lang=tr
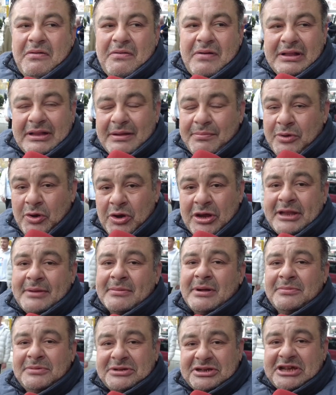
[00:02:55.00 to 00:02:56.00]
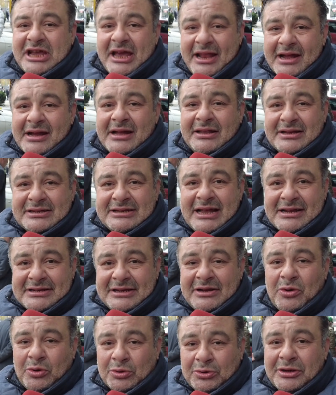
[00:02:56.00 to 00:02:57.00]
Valla büyük ihtimal biz şehre kalırız her
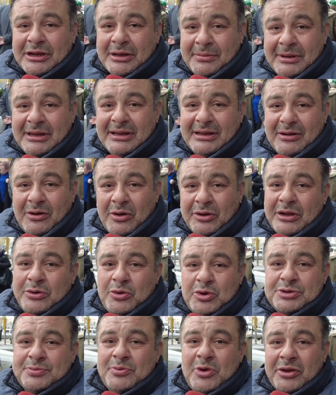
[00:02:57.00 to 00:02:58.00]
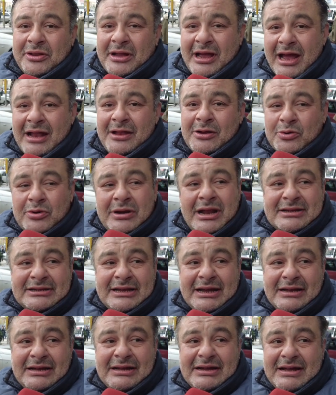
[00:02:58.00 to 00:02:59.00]
sene olduğu gibi. Ondan 100 milyon hayalini
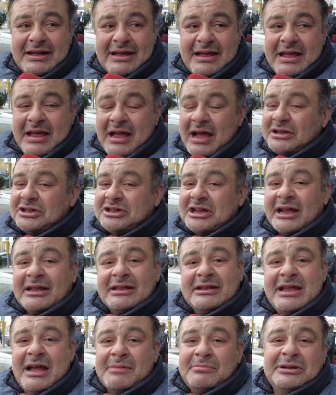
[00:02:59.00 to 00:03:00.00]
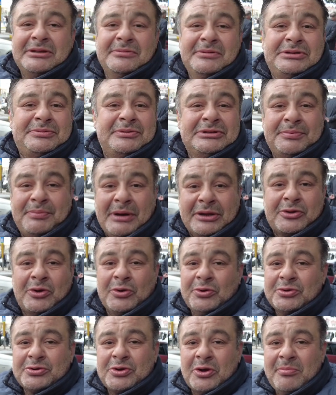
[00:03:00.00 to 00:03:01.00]
kurarsak. E, çıraklığını yapmadım hiçbir şey
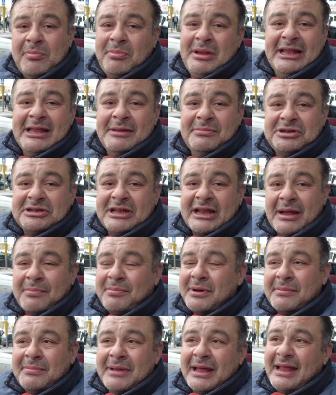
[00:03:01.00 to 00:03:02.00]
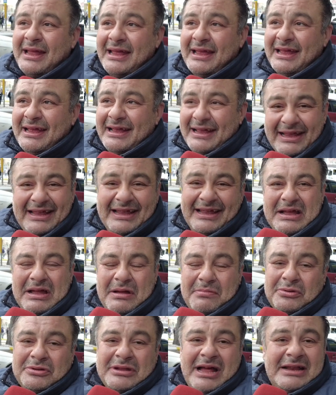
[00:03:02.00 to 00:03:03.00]
patronunu soyum. Bildiğim işleri yaparım yani.
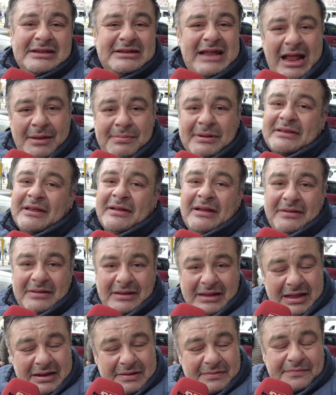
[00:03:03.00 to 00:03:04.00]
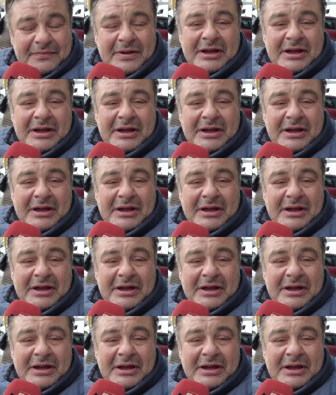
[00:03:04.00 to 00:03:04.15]
Bunun elbette yani